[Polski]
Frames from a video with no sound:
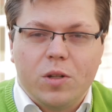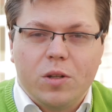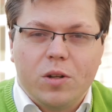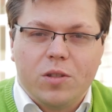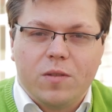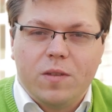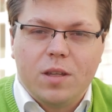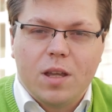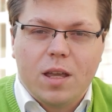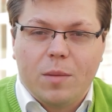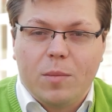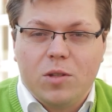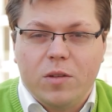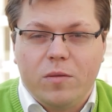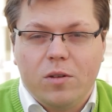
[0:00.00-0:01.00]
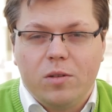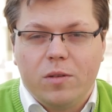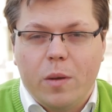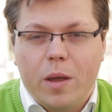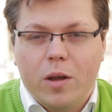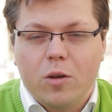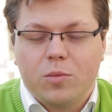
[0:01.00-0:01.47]
się rozwija, jak będzie
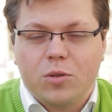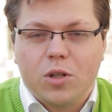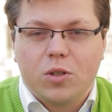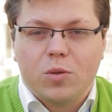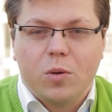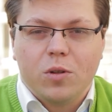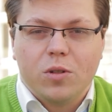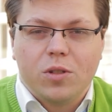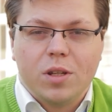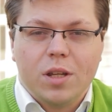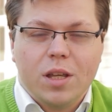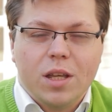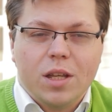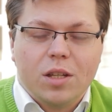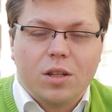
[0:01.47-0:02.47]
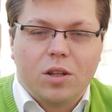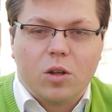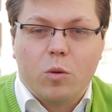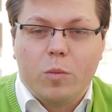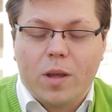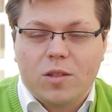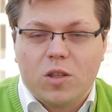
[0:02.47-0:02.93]
wyglądała jego przyszłość,
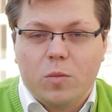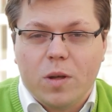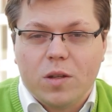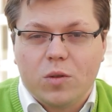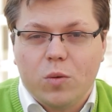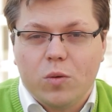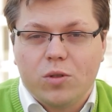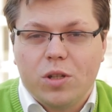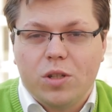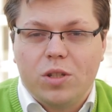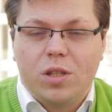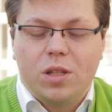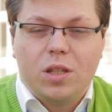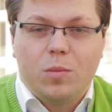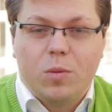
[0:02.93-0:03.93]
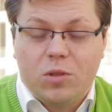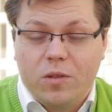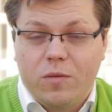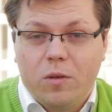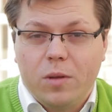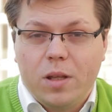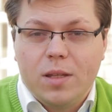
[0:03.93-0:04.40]
komu miasto ma służyć i po
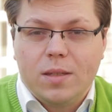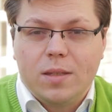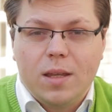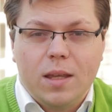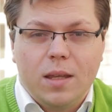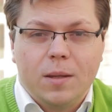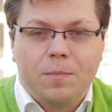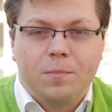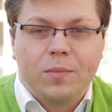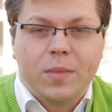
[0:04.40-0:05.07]
co w ogóle istnieje.